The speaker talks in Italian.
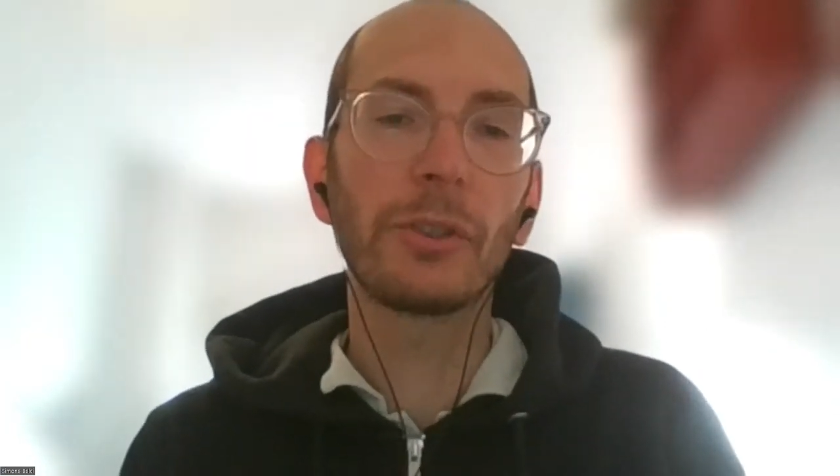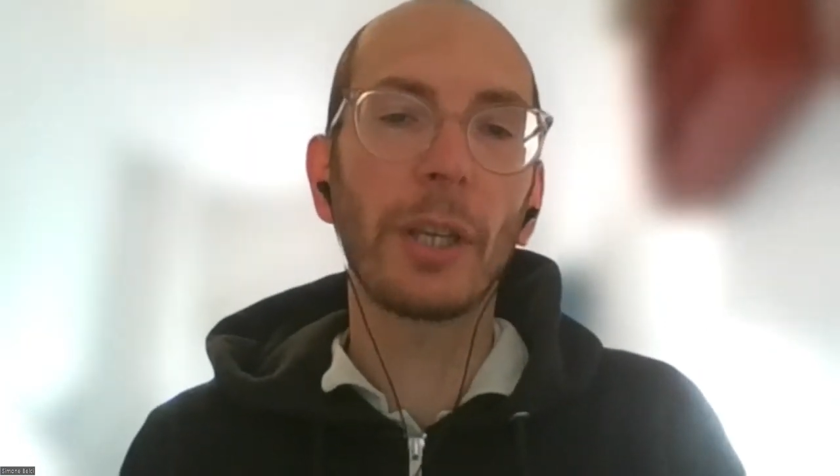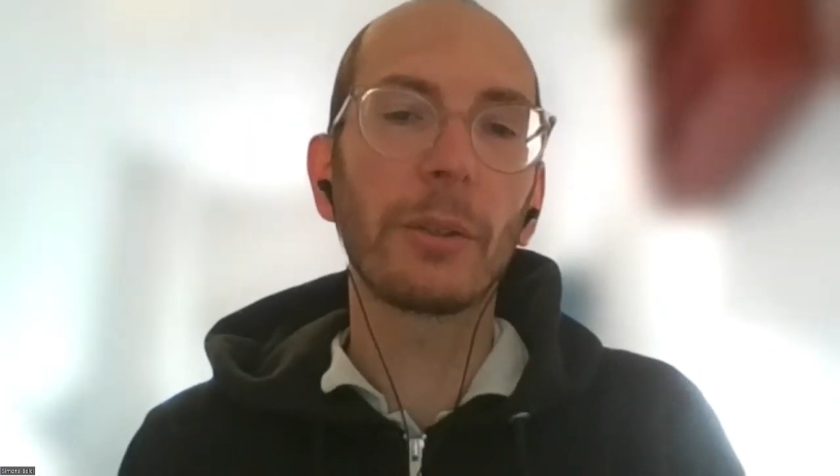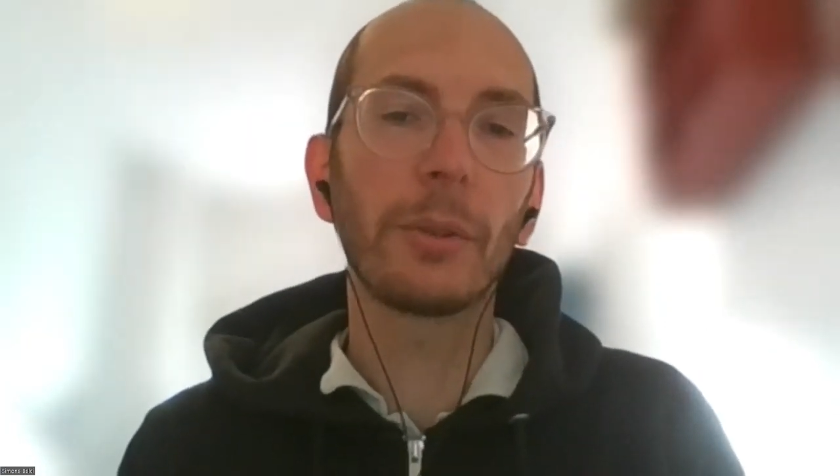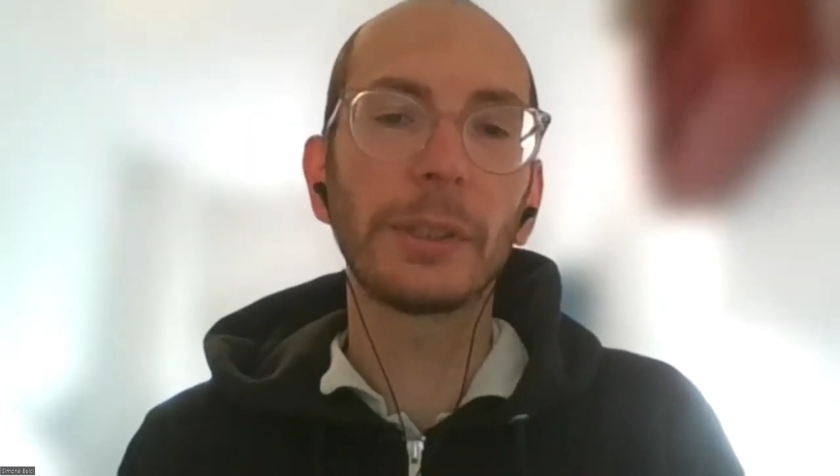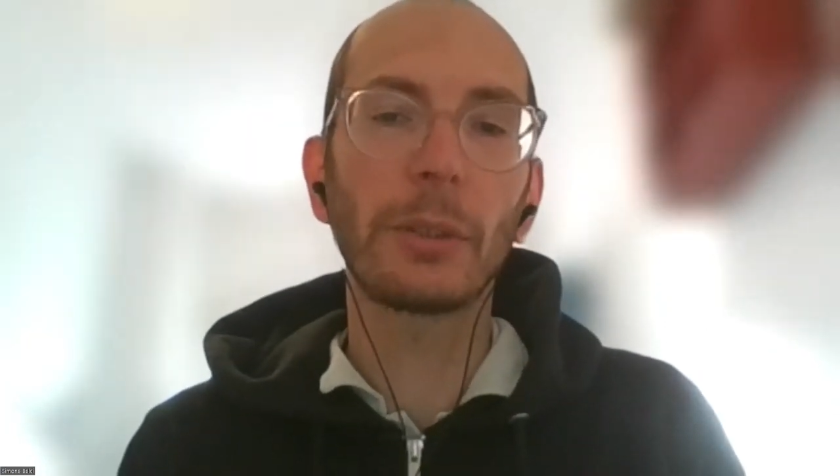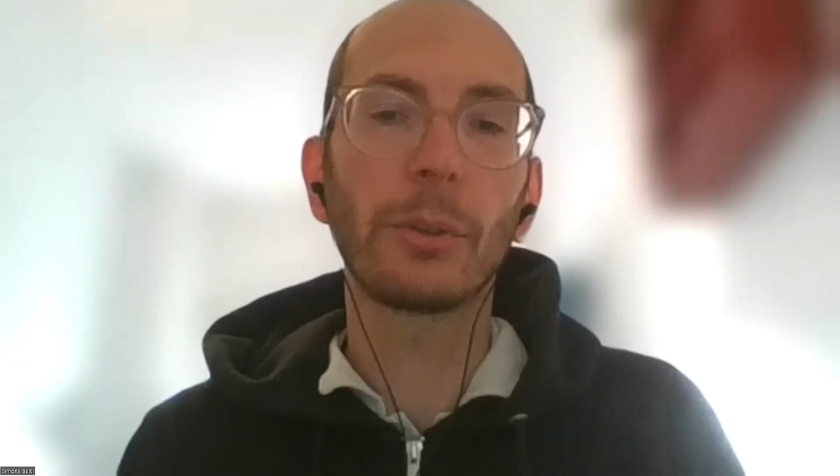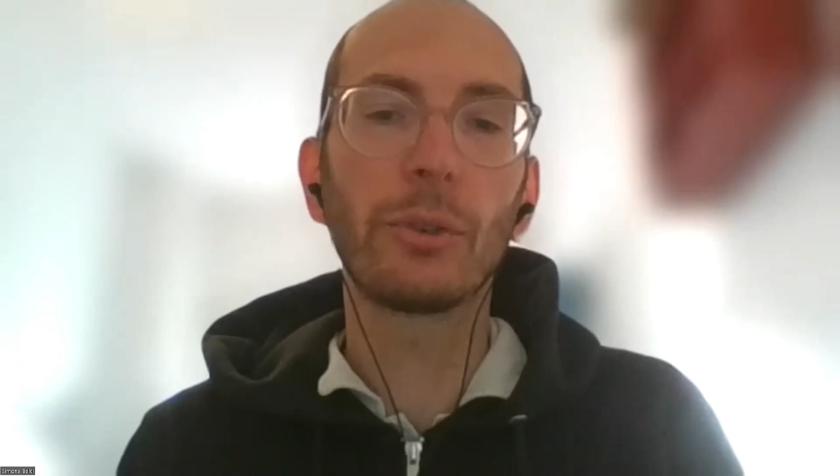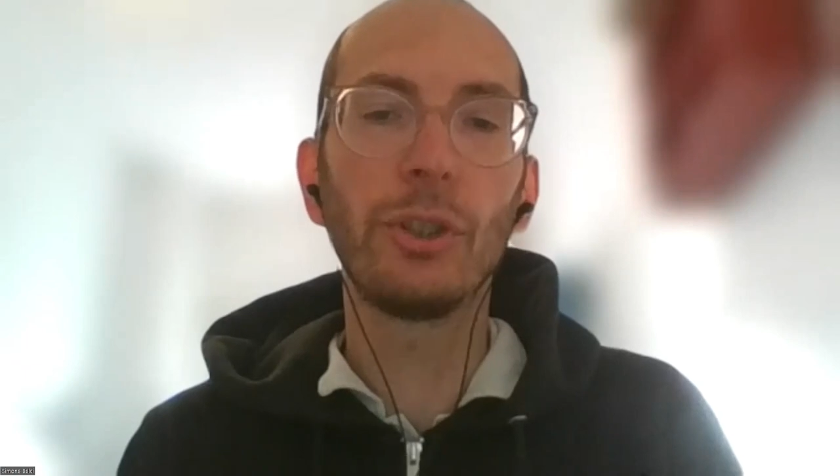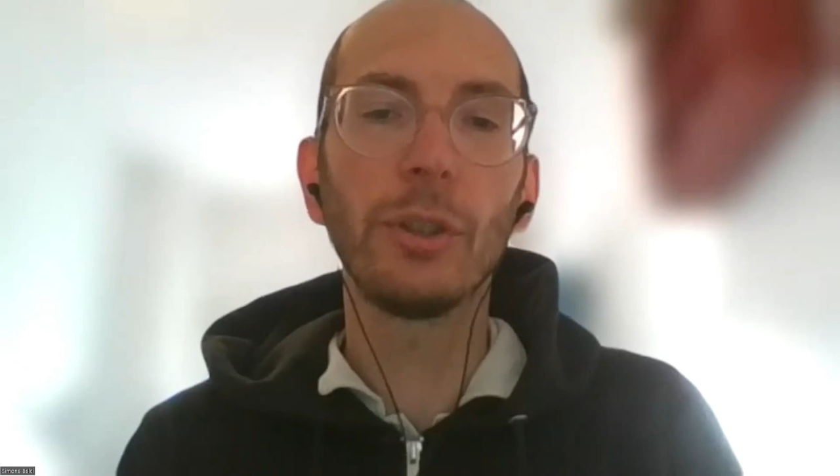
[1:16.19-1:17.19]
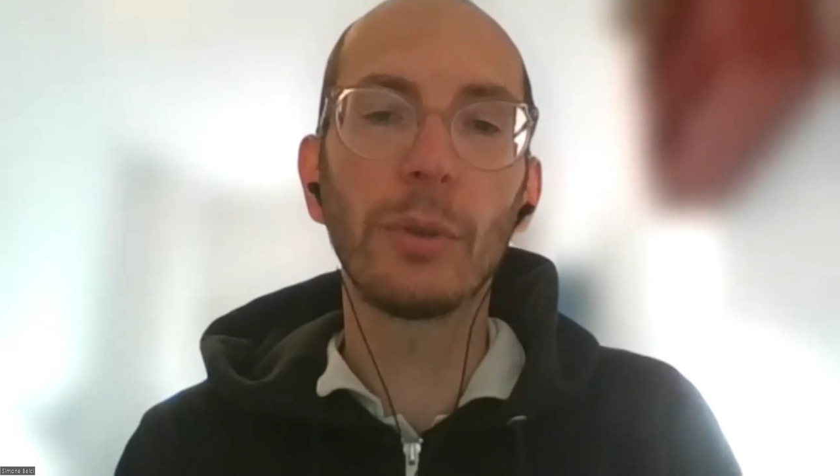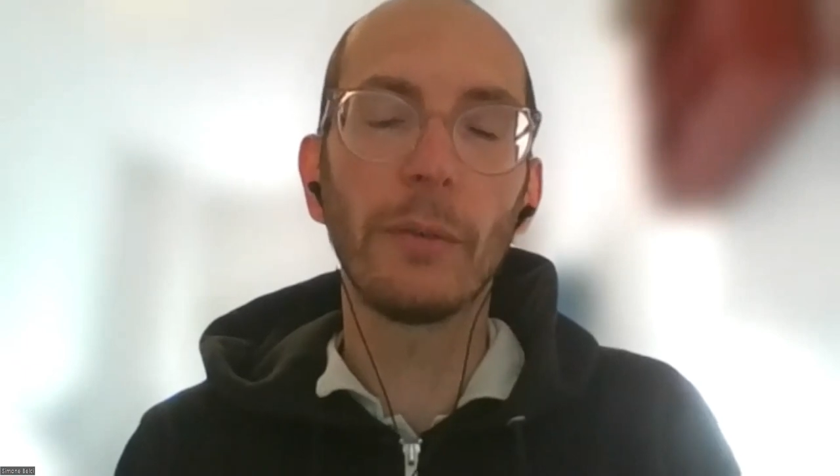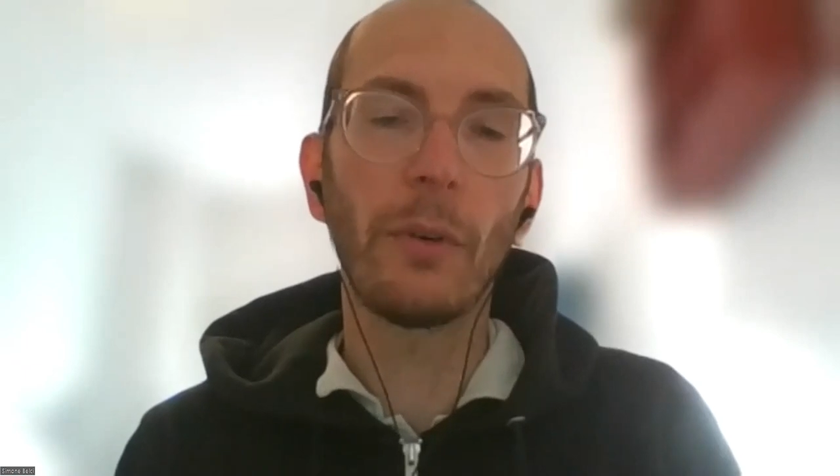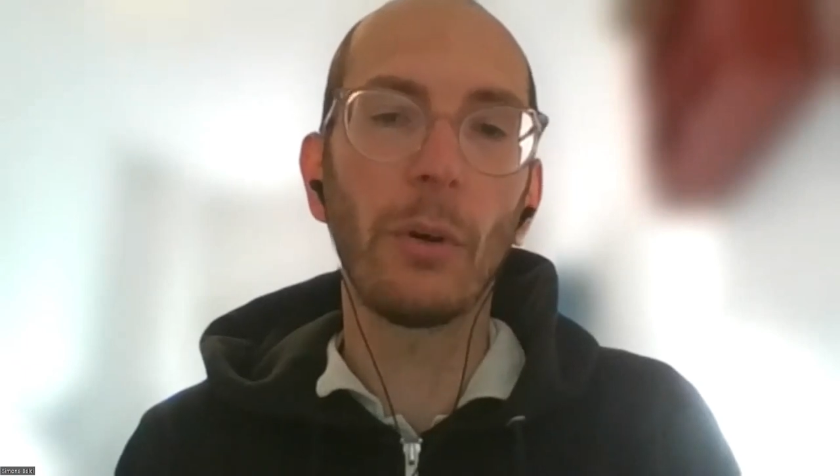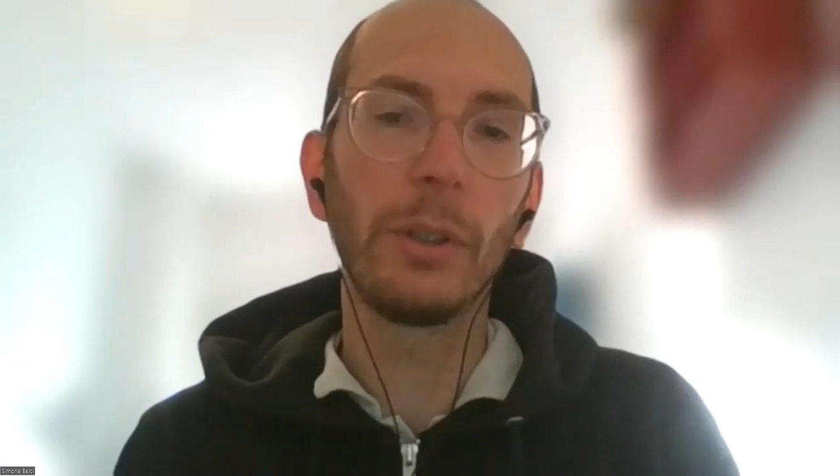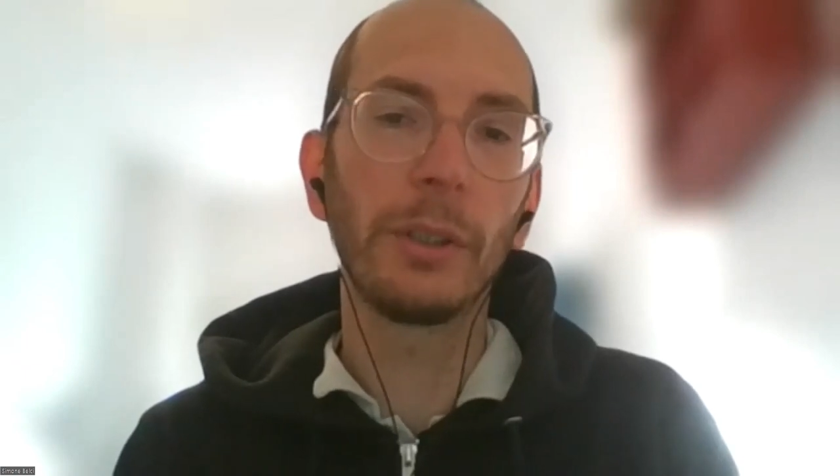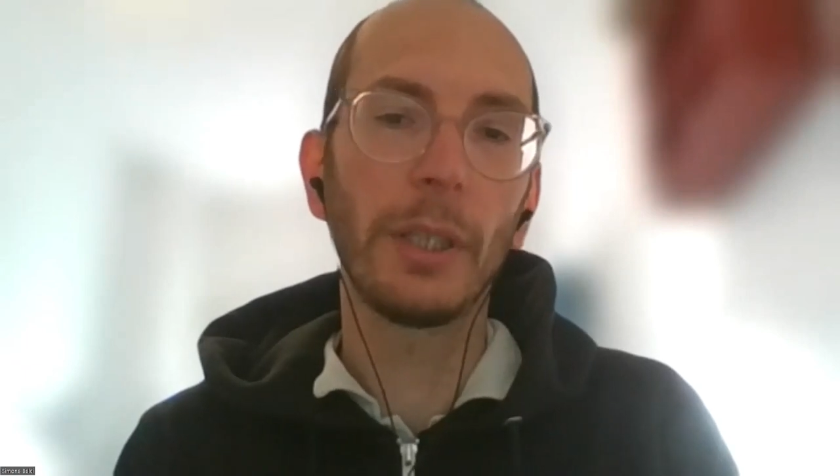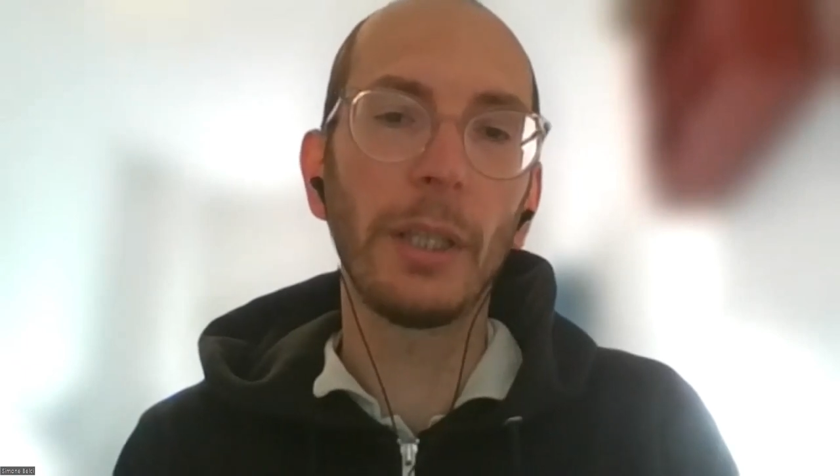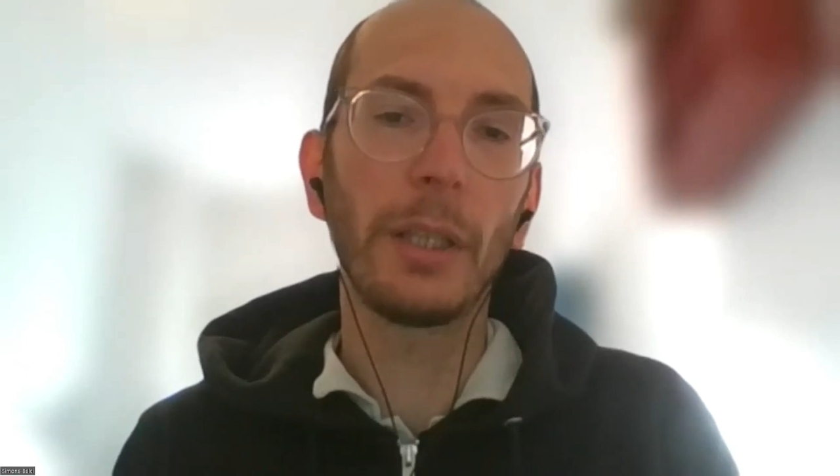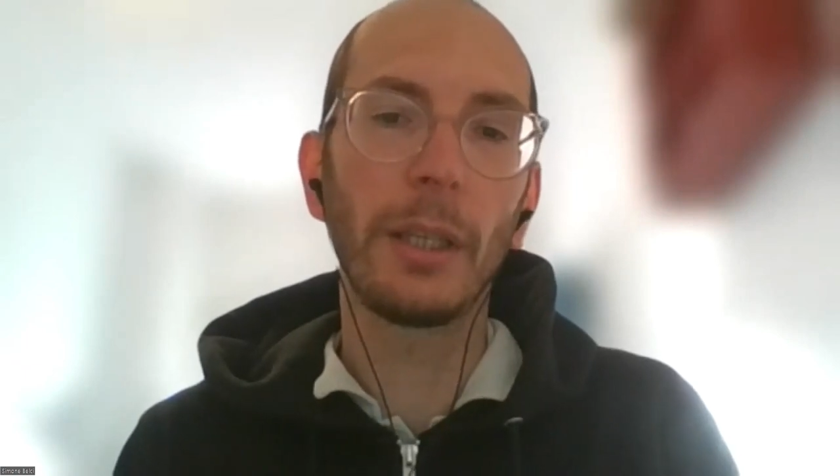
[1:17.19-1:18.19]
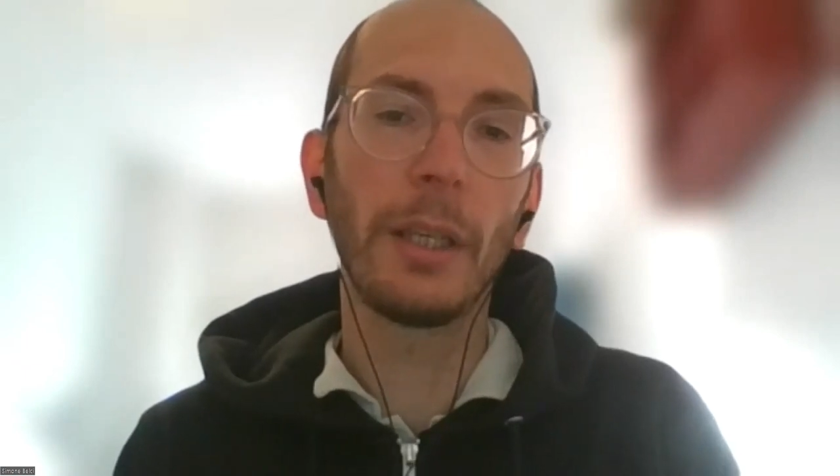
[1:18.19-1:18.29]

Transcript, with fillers: già incontrato cinque volte